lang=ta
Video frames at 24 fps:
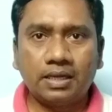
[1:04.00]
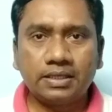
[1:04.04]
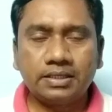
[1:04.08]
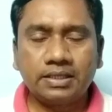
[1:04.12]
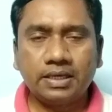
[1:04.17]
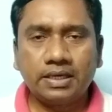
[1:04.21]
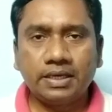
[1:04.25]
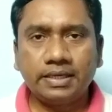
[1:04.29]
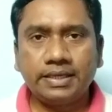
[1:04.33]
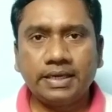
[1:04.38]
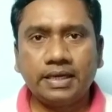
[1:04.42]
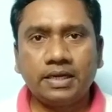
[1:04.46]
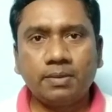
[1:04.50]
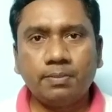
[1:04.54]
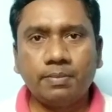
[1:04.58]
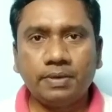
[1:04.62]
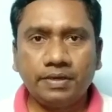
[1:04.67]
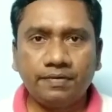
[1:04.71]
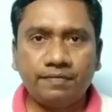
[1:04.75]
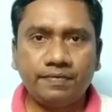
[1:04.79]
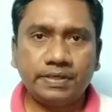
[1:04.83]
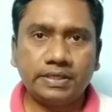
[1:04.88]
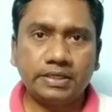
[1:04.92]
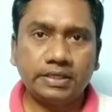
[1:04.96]
அதனால் என்ன
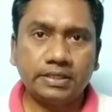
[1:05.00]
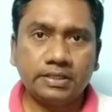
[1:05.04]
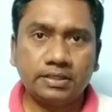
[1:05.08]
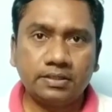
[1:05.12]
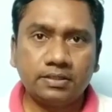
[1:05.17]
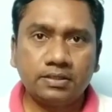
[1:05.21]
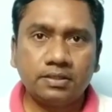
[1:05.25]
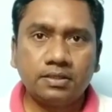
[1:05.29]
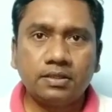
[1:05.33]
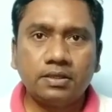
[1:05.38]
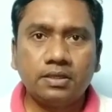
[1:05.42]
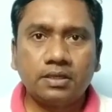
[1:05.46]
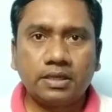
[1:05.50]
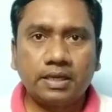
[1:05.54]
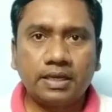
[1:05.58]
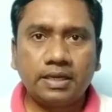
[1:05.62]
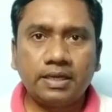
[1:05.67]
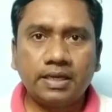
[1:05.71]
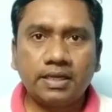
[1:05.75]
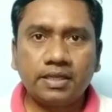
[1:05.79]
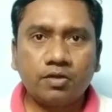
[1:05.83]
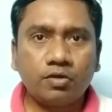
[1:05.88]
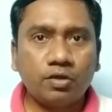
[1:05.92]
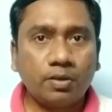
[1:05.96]
பெனிஃபிட்டு
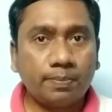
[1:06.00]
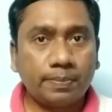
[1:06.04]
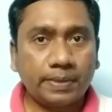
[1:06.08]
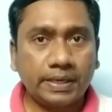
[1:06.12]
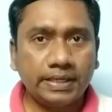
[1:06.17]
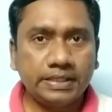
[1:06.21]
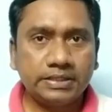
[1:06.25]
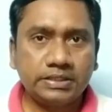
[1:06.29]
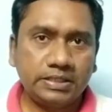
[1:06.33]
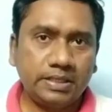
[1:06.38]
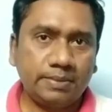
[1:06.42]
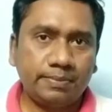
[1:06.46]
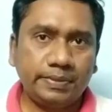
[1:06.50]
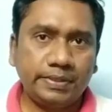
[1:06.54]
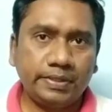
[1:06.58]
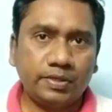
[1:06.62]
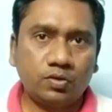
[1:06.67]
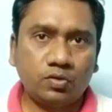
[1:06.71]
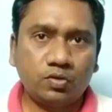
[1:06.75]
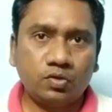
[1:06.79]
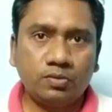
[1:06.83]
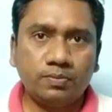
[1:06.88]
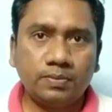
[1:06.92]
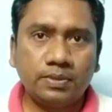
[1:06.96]
ரெண்டாவது அதனோட ப்ரைஸ் எப்படி
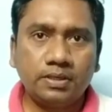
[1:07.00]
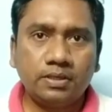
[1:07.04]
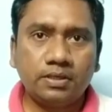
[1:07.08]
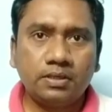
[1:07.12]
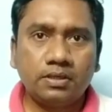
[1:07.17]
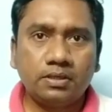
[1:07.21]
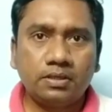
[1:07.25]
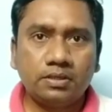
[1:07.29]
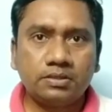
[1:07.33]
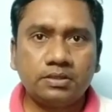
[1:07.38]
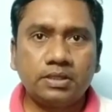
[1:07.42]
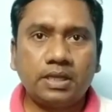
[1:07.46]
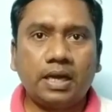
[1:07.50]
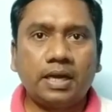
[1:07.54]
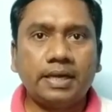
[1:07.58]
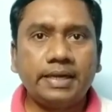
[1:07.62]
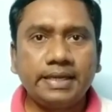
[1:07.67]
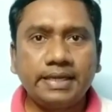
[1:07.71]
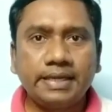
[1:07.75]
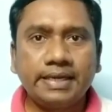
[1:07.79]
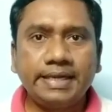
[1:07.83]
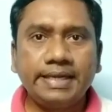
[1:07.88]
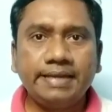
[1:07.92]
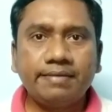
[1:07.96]
இருக்கும் ஸோ
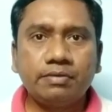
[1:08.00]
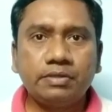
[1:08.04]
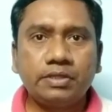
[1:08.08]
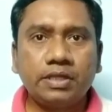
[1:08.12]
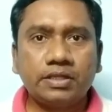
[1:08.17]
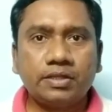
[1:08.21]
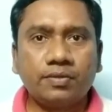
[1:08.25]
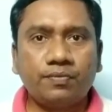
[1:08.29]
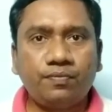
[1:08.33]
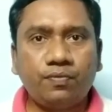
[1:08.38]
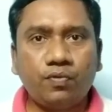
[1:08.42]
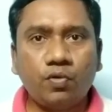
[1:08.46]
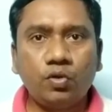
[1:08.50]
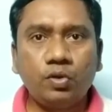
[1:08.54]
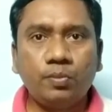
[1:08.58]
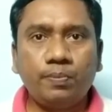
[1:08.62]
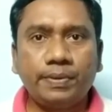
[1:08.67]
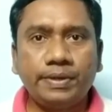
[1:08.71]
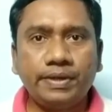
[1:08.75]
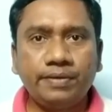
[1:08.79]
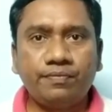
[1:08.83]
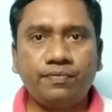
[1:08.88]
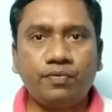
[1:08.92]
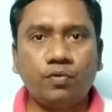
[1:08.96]
அடிக்கடி வந்து அதை ஃபோல்ட்
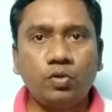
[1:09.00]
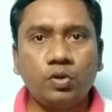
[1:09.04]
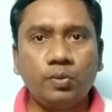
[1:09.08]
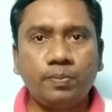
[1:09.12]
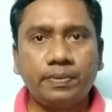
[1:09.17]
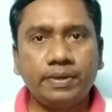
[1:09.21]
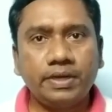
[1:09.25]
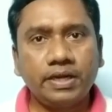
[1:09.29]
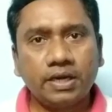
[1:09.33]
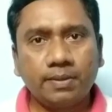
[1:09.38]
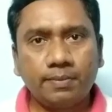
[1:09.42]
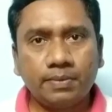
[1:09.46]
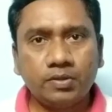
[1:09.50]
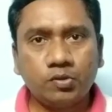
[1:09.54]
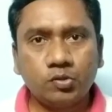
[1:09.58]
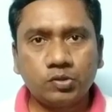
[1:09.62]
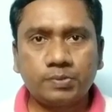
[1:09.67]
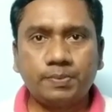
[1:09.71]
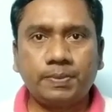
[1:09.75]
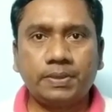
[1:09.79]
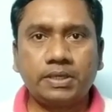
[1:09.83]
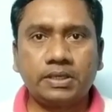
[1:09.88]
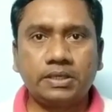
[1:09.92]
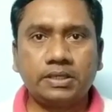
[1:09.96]
பண்ணி ஃபோல்ட் பண்ணி நம்ம யூஸ்
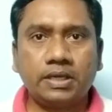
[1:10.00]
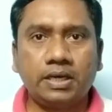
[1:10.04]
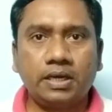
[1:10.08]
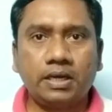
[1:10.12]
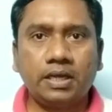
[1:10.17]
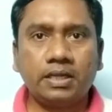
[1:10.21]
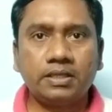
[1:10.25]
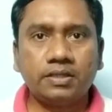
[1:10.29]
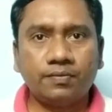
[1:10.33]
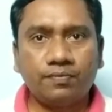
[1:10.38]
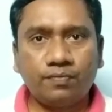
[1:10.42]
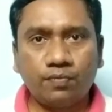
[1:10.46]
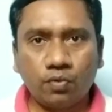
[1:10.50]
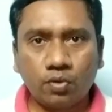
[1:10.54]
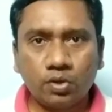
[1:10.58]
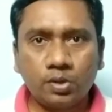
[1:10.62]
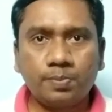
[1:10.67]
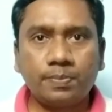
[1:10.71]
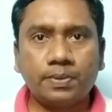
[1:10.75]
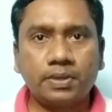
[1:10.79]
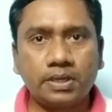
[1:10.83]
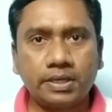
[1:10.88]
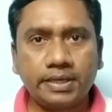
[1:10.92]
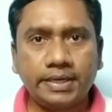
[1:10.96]
பண்ணுறதுனால அந்த ஃபோல்ட்
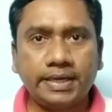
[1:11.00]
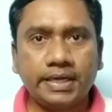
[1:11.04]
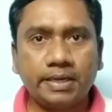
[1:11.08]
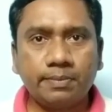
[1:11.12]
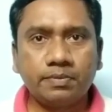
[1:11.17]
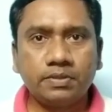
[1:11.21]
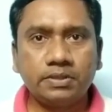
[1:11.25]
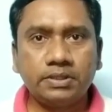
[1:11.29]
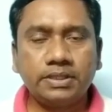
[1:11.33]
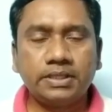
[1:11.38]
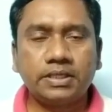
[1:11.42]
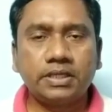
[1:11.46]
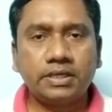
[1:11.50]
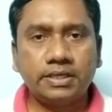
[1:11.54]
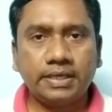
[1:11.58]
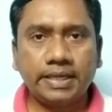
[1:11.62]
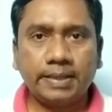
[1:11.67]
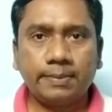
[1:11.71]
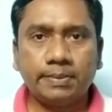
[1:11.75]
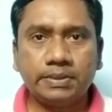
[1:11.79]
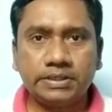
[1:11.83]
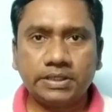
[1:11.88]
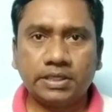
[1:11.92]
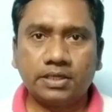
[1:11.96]
பண்ணுற இடம் வந்து எதாவது
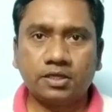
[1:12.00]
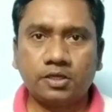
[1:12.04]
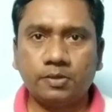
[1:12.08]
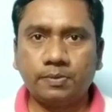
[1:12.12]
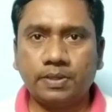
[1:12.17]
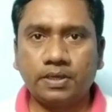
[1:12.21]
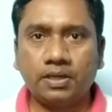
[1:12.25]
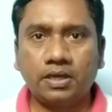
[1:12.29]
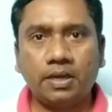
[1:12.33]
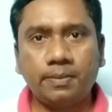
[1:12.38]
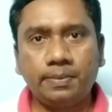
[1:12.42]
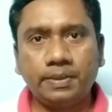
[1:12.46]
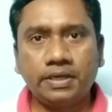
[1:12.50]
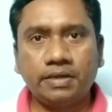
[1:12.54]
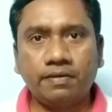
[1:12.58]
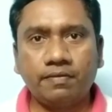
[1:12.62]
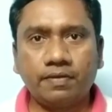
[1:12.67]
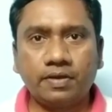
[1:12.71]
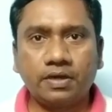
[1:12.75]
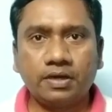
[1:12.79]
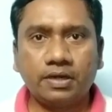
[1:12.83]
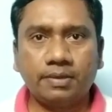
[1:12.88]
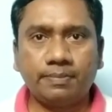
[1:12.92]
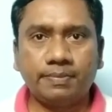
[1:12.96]
டேமேஜ் ஆகுமா அப்படின்ற
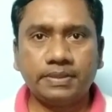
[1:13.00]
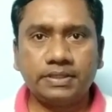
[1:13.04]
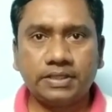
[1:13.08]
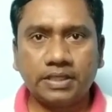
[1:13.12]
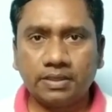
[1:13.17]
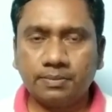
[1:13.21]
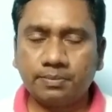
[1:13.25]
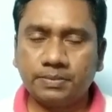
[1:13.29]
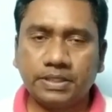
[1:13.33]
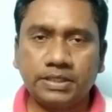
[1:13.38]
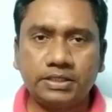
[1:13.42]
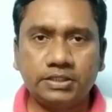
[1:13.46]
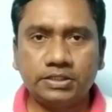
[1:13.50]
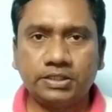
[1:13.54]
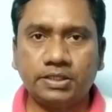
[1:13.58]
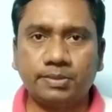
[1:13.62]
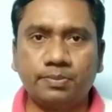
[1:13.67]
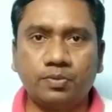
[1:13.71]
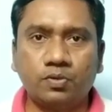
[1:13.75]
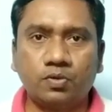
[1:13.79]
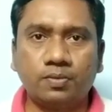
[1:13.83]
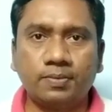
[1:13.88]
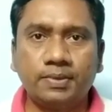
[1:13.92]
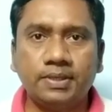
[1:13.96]
விவரங்களை பற்றி தான் தெரிஞ்சுக்க
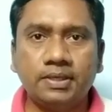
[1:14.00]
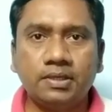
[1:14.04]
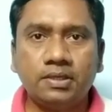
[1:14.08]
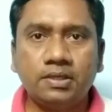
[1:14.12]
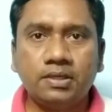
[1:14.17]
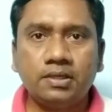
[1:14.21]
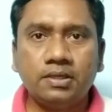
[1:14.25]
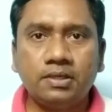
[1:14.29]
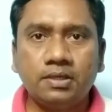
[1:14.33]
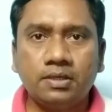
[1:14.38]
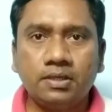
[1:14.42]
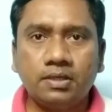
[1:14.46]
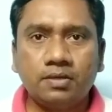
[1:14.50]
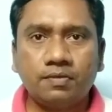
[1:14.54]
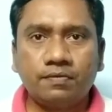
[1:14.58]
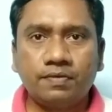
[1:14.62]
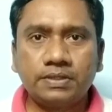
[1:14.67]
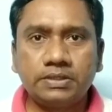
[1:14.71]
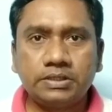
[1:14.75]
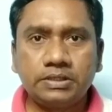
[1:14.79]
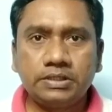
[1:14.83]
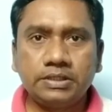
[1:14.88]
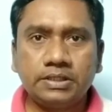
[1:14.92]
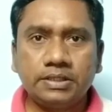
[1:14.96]
போகிறோம்
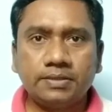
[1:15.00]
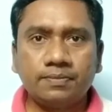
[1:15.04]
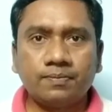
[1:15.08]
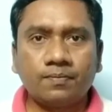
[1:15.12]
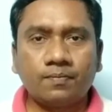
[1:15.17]
ஃபஸ்ட்டு